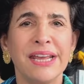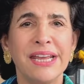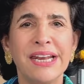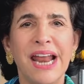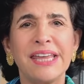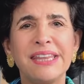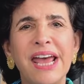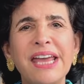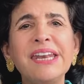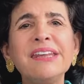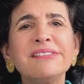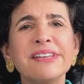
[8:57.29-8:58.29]
y la idea
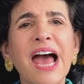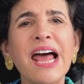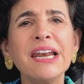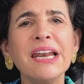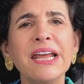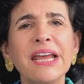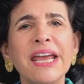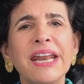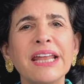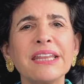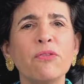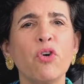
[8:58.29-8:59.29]
inicial
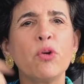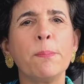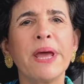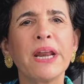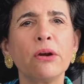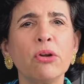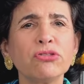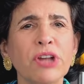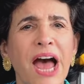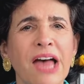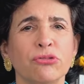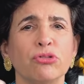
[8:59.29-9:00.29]
era devolverlos
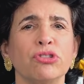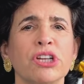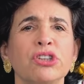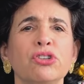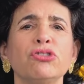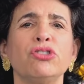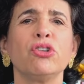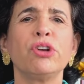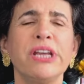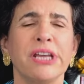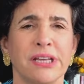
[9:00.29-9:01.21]
a sus sitios de origen.